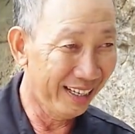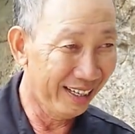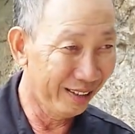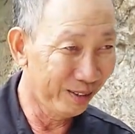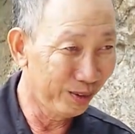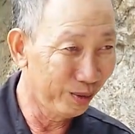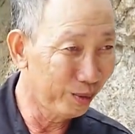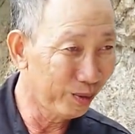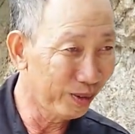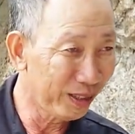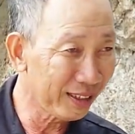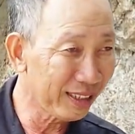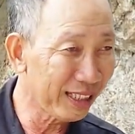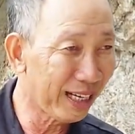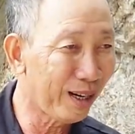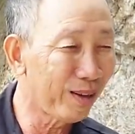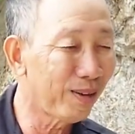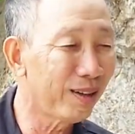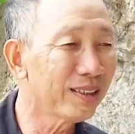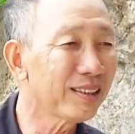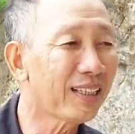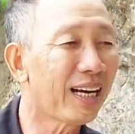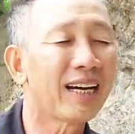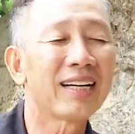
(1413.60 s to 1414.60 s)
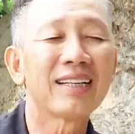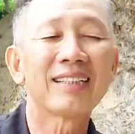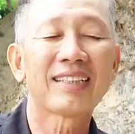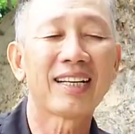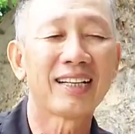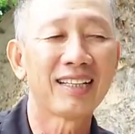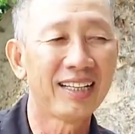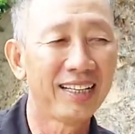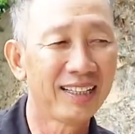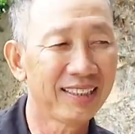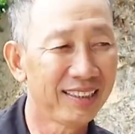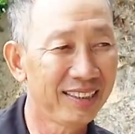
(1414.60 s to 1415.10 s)
là tu đắc đạo ở
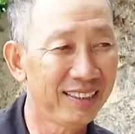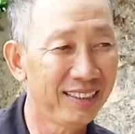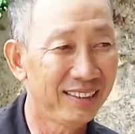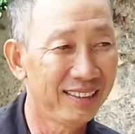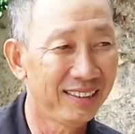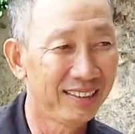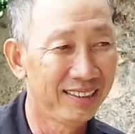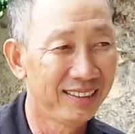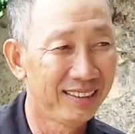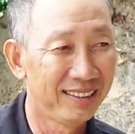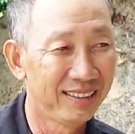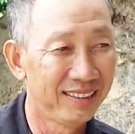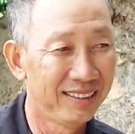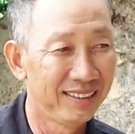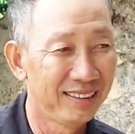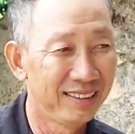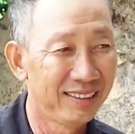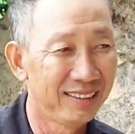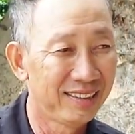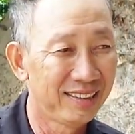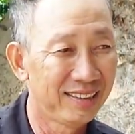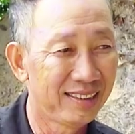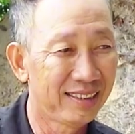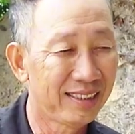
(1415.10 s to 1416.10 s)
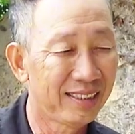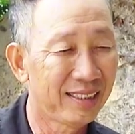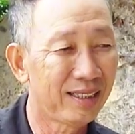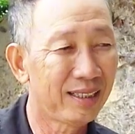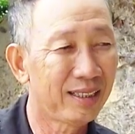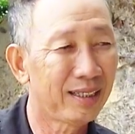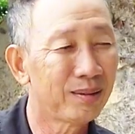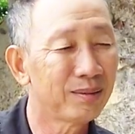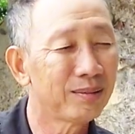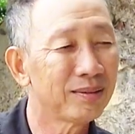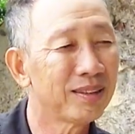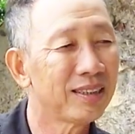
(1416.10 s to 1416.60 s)
tại tà lơn đó
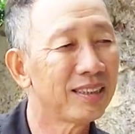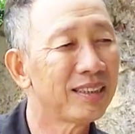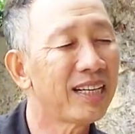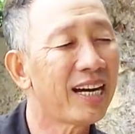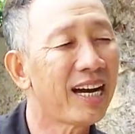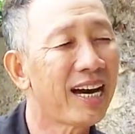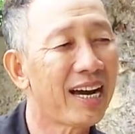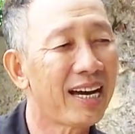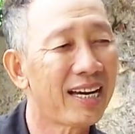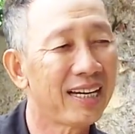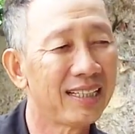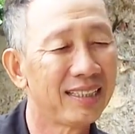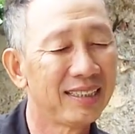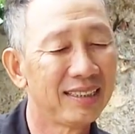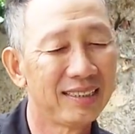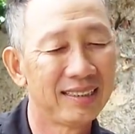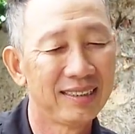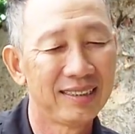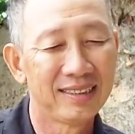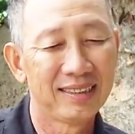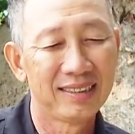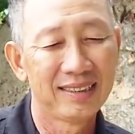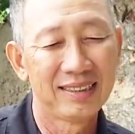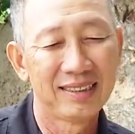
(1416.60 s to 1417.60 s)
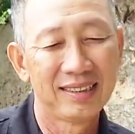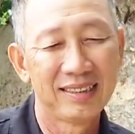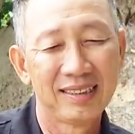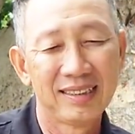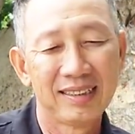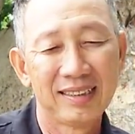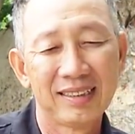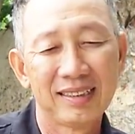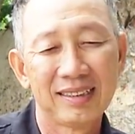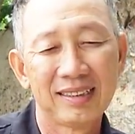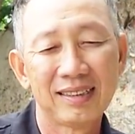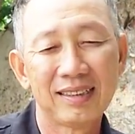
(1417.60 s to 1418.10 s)
là ông cử đa
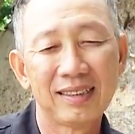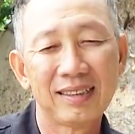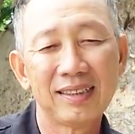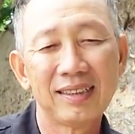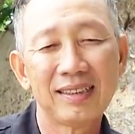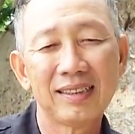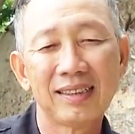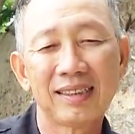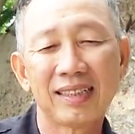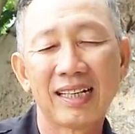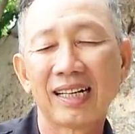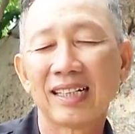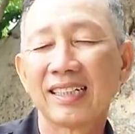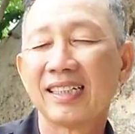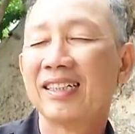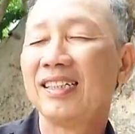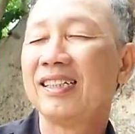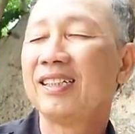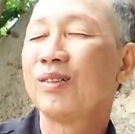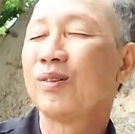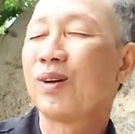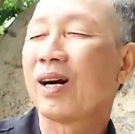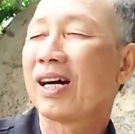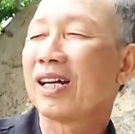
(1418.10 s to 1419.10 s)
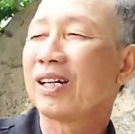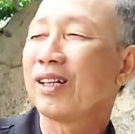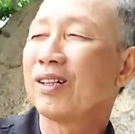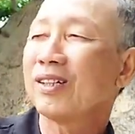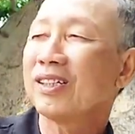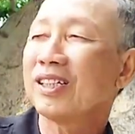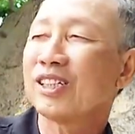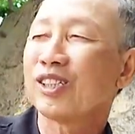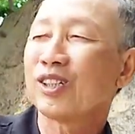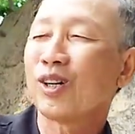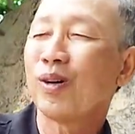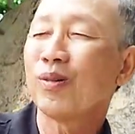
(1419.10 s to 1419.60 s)
nó là đi qua
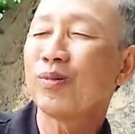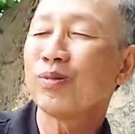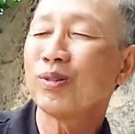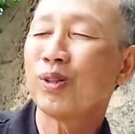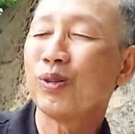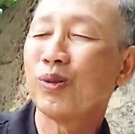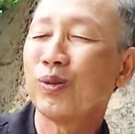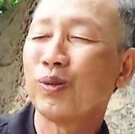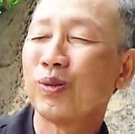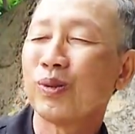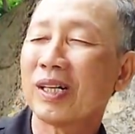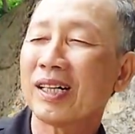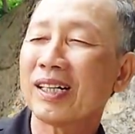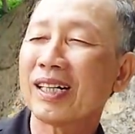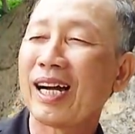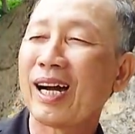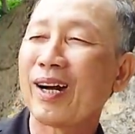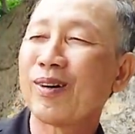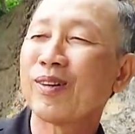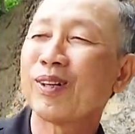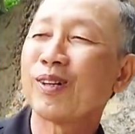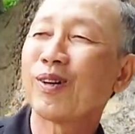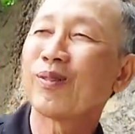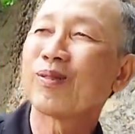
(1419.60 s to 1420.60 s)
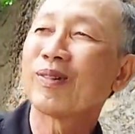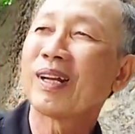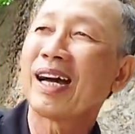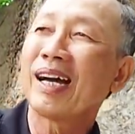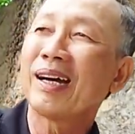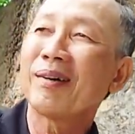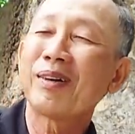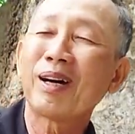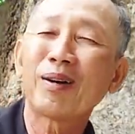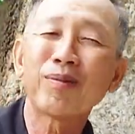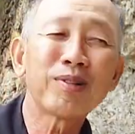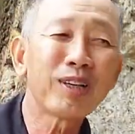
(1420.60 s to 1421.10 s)
đó ngay chỗ ông tu đắc đạo cục
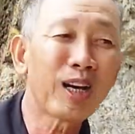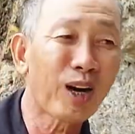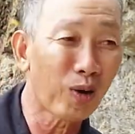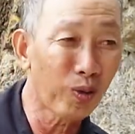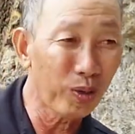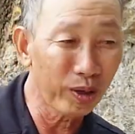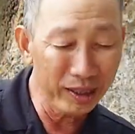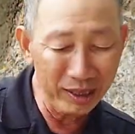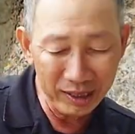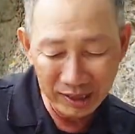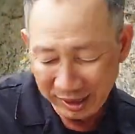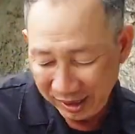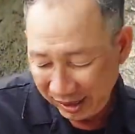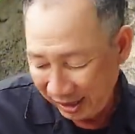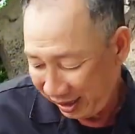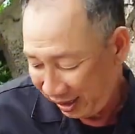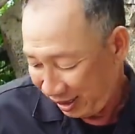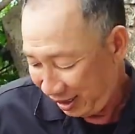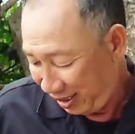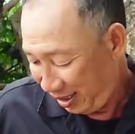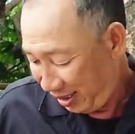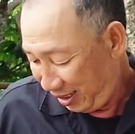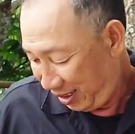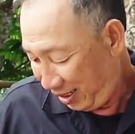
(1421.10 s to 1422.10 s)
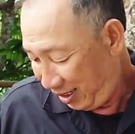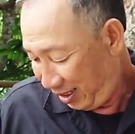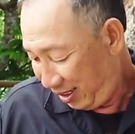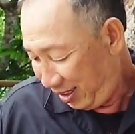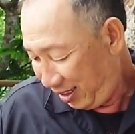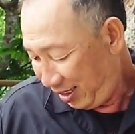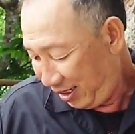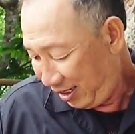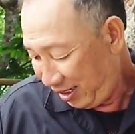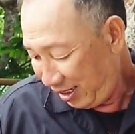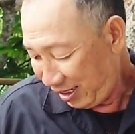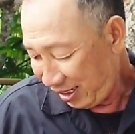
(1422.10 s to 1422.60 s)
đá mà ông ngồi á
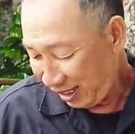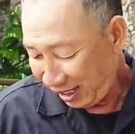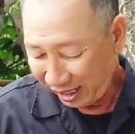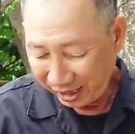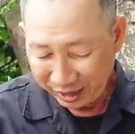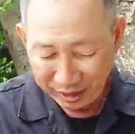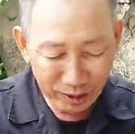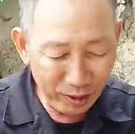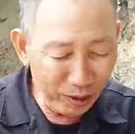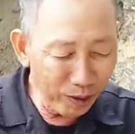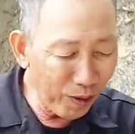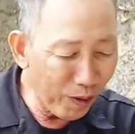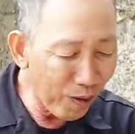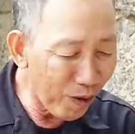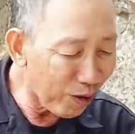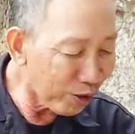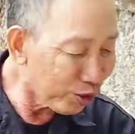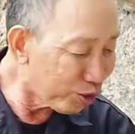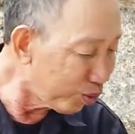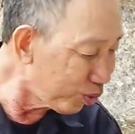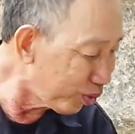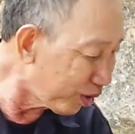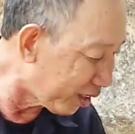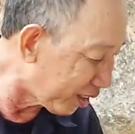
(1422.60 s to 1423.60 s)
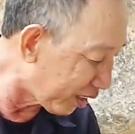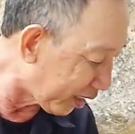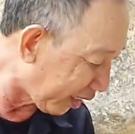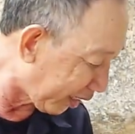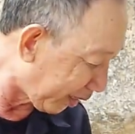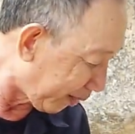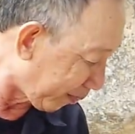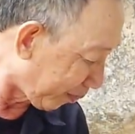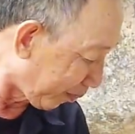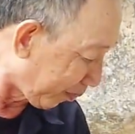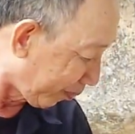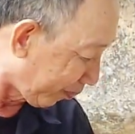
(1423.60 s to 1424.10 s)
là nó hót xuống gì
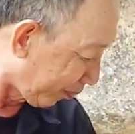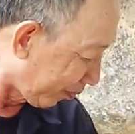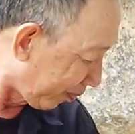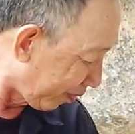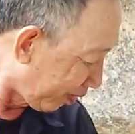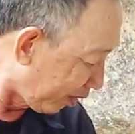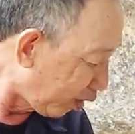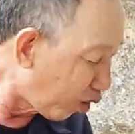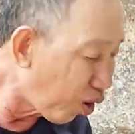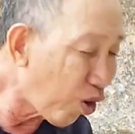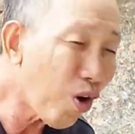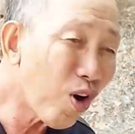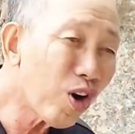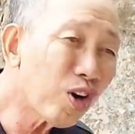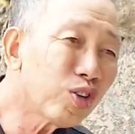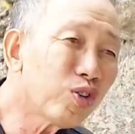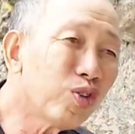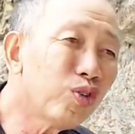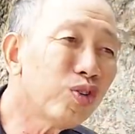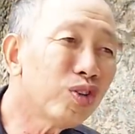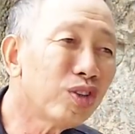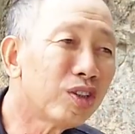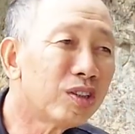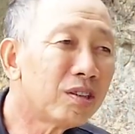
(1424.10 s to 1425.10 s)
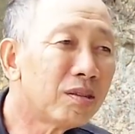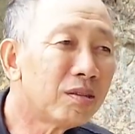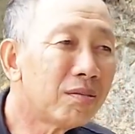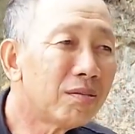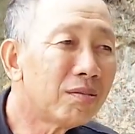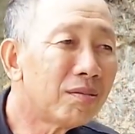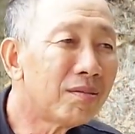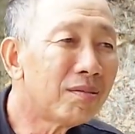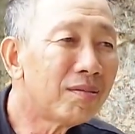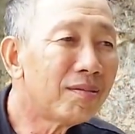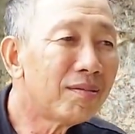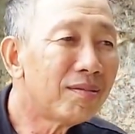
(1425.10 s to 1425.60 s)
nè nó hót xuống
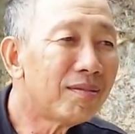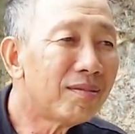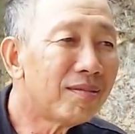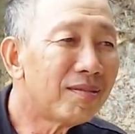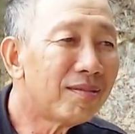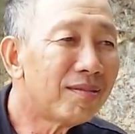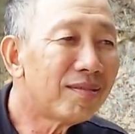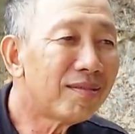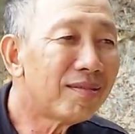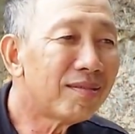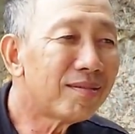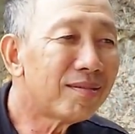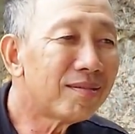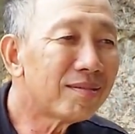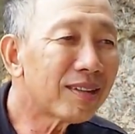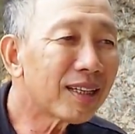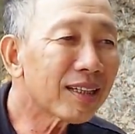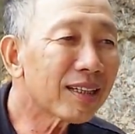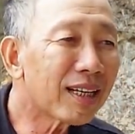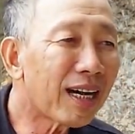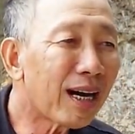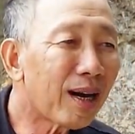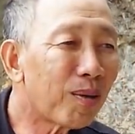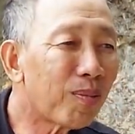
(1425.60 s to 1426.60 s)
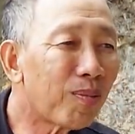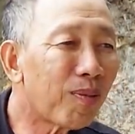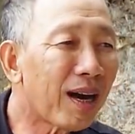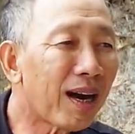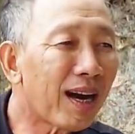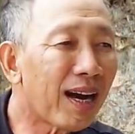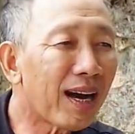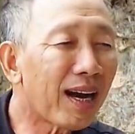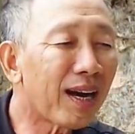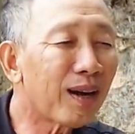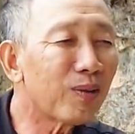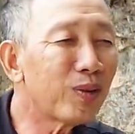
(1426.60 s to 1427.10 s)
đắc đạo
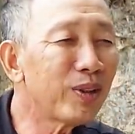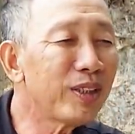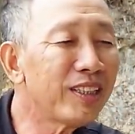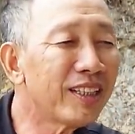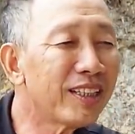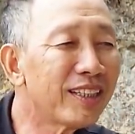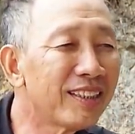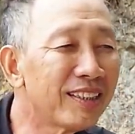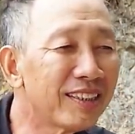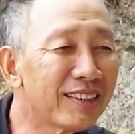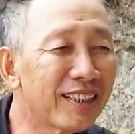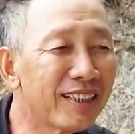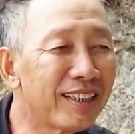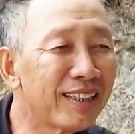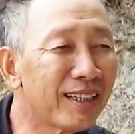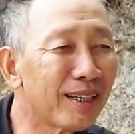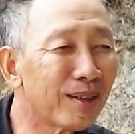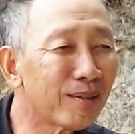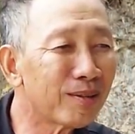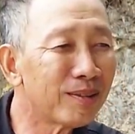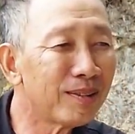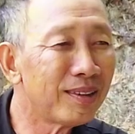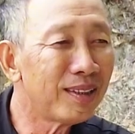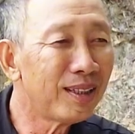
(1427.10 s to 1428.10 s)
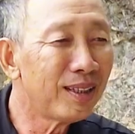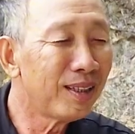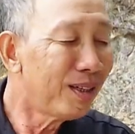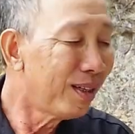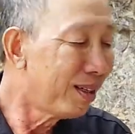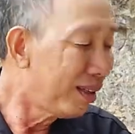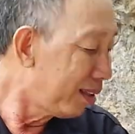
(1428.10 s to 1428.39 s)
mà quý vị tin không